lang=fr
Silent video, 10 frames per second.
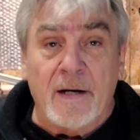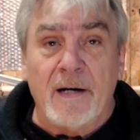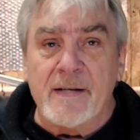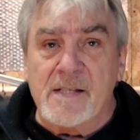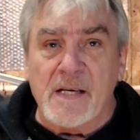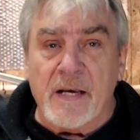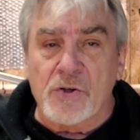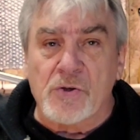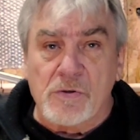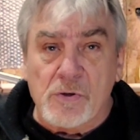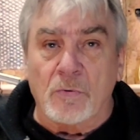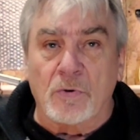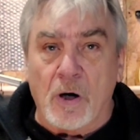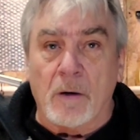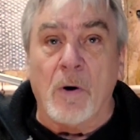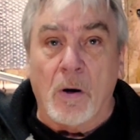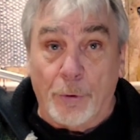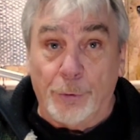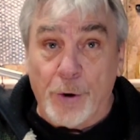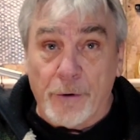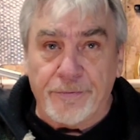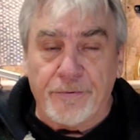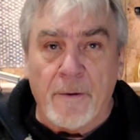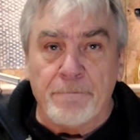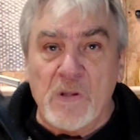Les sièges sont comme neufs.